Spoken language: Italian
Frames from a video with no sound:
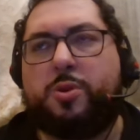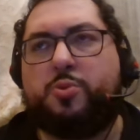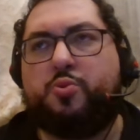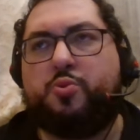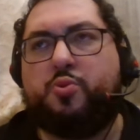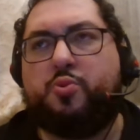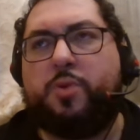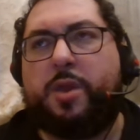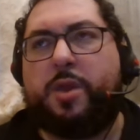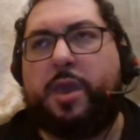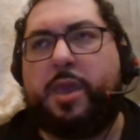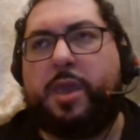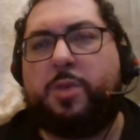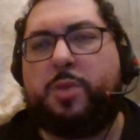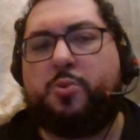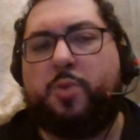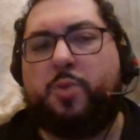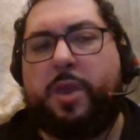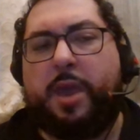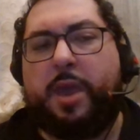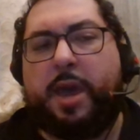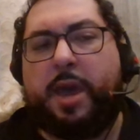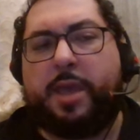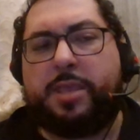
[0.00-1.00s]
Due,
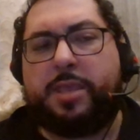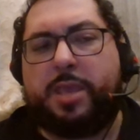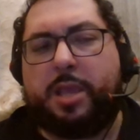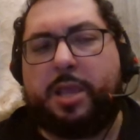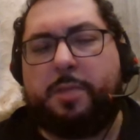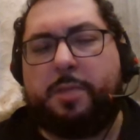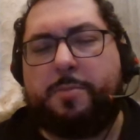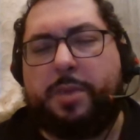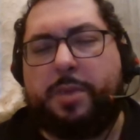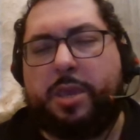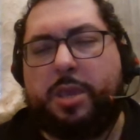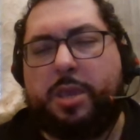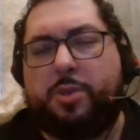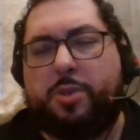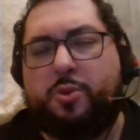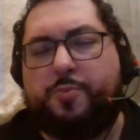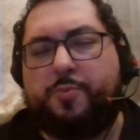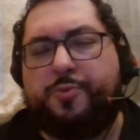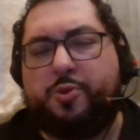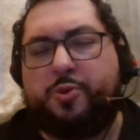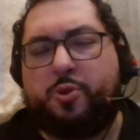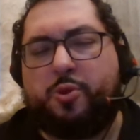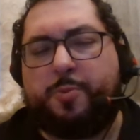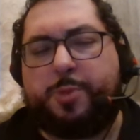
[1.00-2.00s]
due anni almeno
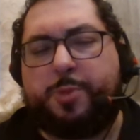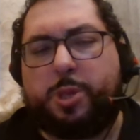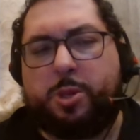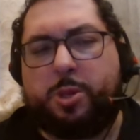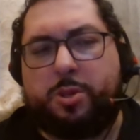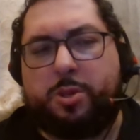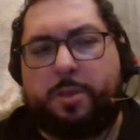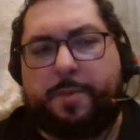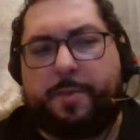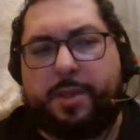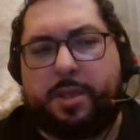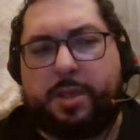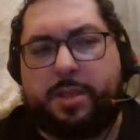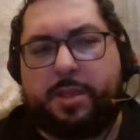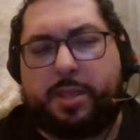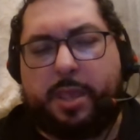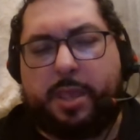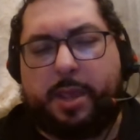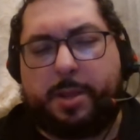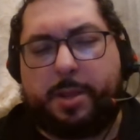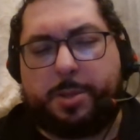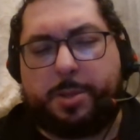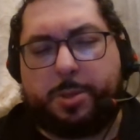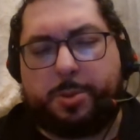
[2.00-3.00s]
più l'opzione per il
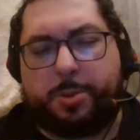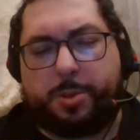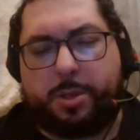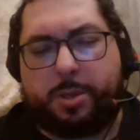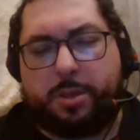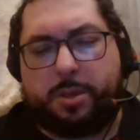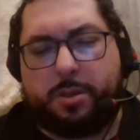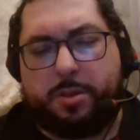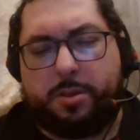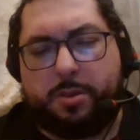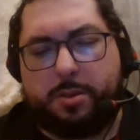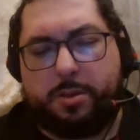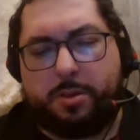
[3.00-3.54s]
terzo, sì